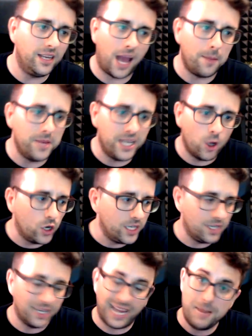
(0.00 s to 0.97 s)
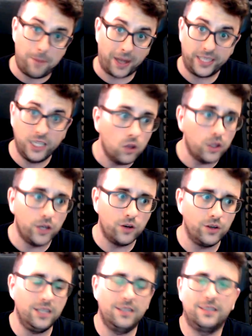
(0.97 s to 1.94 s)
mí, a mí hoy, el partido
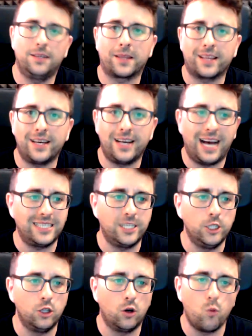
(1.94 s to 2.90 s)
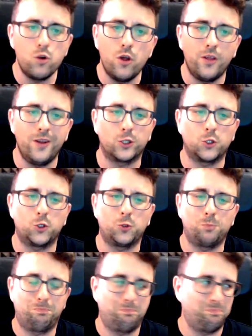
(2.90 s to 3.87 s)
de hoy, de verdad, ha sido uno de
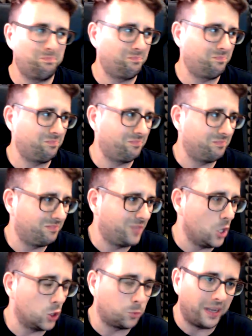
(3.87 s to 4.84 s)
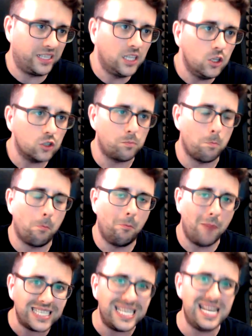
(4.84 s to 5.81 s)
los de los partidos
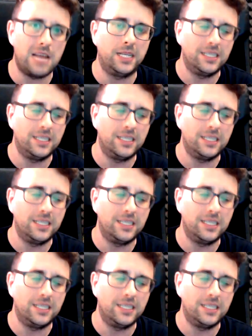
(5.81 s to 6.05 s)
más